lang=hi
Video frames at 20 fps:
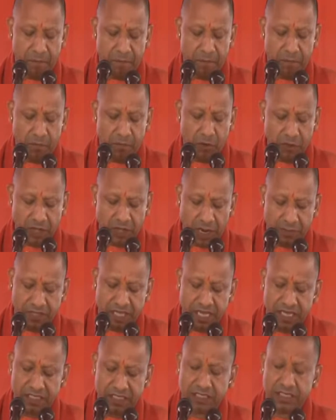उत्तर
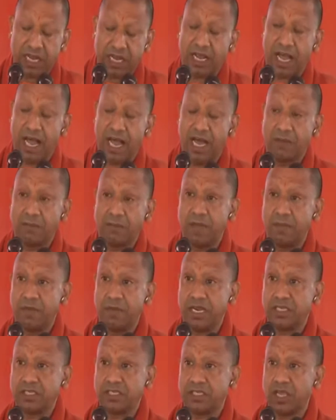प्रदेश सरकार में
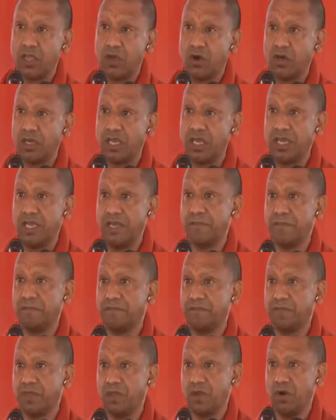मेरे सहयोगी
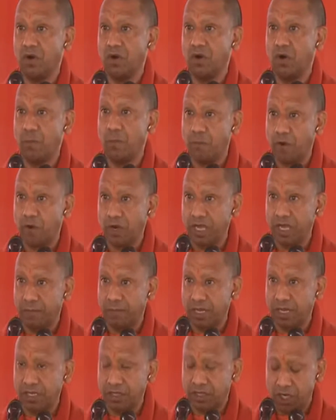उप
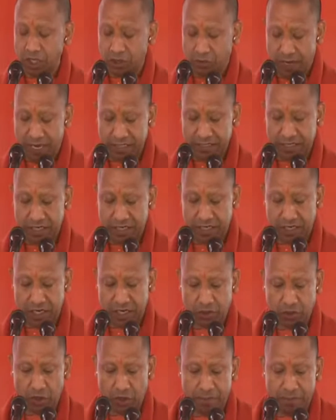मुख्यमंत्री तो श्री
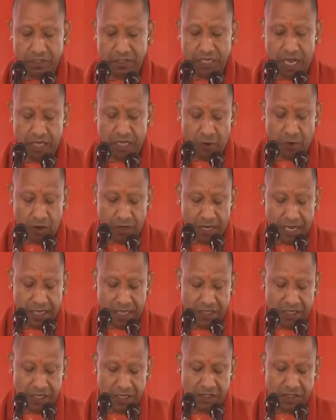केशव प्रसाद मौर्य
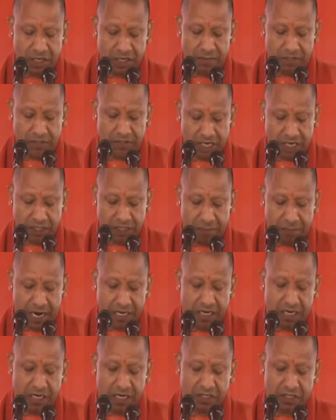जी श्री ब्रजेश
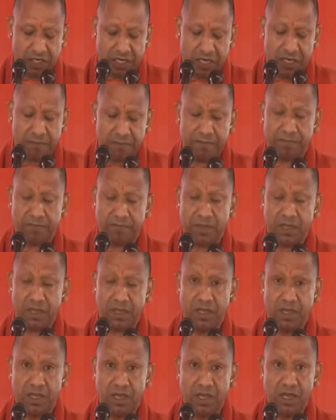पाठक जी
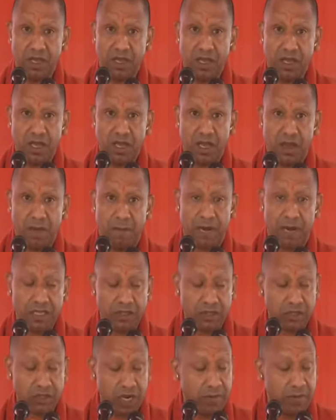
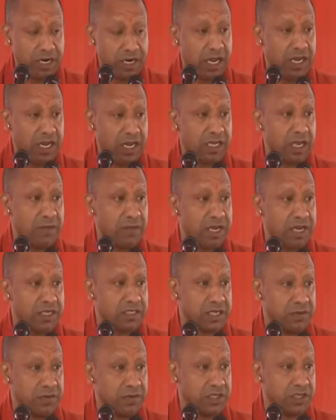मंत्रिमंडल के मेरे
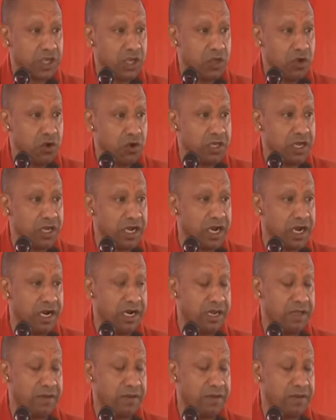सभी सहयोगी गण